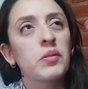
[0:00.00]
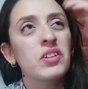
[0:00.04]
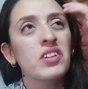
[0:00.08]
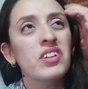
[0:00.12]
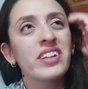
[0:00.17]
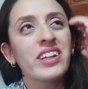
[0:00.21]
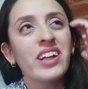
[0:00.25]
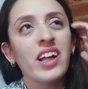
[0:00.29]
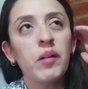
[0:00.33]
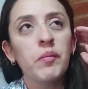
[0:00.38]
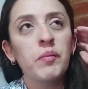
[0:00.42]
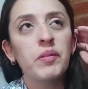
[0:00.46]

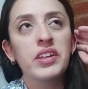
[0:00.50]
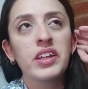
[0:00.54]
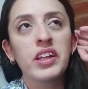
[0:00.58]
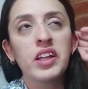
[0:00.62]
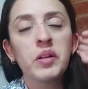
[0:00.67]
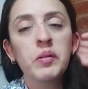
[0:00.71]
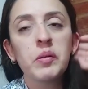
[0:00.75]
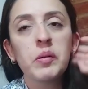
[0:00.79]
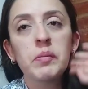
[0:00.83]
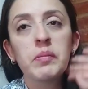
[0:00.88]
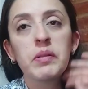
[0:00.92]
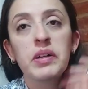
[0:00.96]
Bueno, realmente
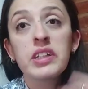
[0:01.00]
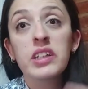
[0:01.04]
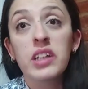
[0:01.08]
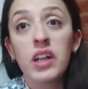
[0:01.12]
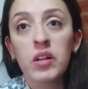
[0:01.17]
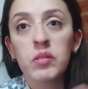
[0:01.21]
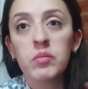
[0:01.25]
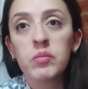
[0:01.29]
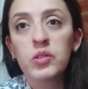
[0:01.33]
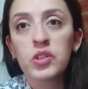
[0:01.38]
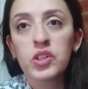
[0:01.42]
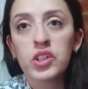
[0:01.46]
no me
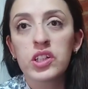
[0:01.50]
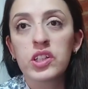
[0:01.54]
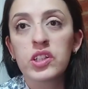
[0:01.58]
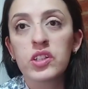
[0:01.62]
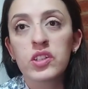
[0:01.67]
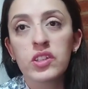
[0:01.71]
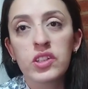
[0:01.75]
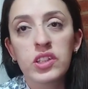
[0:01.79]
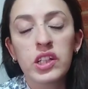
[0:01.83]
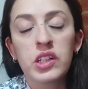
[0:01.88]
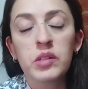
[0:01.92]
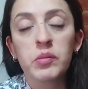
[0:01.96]
pasaron
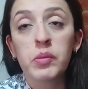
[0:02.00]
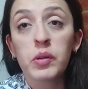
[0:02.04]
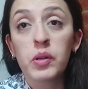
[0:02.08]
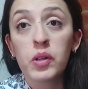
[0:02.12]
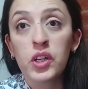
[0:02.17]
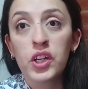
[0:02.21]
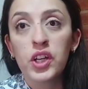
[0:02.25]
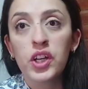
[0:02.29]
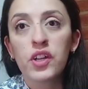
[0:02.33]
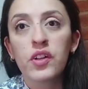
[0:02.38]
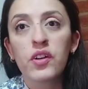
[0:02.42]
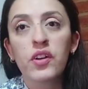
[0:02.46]
muchas cosas,
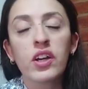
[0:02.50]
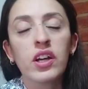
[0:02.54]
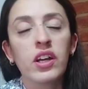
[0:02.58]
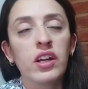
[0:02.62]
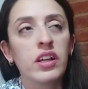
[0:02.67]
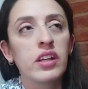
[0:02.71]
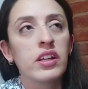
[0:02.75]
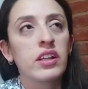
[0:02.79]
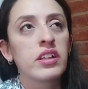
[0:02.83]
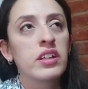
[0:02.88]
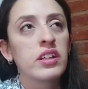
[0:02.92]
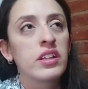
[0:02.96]
pero quiero
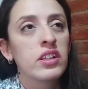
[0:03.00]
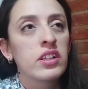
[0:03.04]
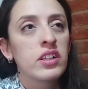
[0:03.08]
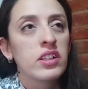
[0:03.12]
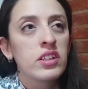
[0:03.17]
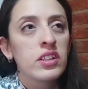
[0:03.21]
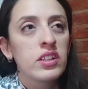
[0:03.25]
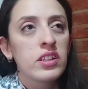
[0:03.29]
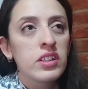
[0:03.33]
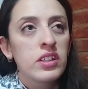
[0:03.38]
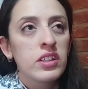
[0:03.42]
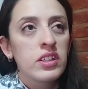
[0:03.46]
que,
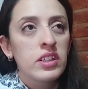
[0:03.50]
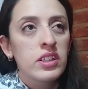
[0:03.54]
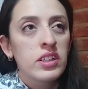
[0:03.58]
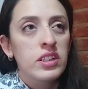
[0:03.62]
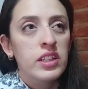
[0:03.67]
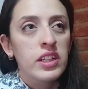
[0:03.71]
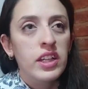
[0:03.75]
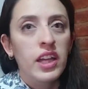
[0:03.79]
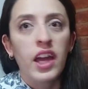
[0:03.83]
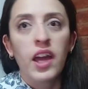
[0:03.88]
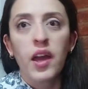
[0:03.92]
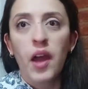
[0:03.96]

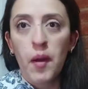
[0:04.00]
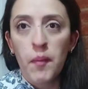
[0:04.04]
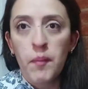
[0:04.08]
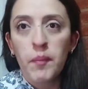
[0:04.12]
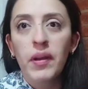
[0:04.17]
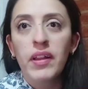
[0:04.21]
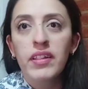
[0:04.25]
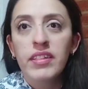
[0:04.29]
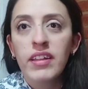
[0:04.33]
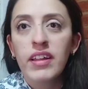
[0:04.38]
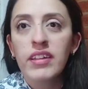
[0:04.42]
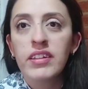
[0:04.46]
que
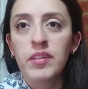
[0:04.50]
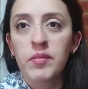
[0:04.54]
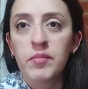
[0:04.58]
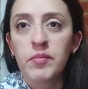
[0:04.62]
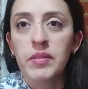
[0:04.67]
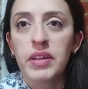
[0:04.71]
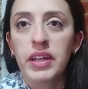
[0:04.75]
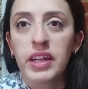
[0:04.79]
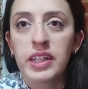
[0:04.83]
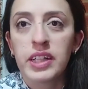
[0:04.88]
aprendan de mi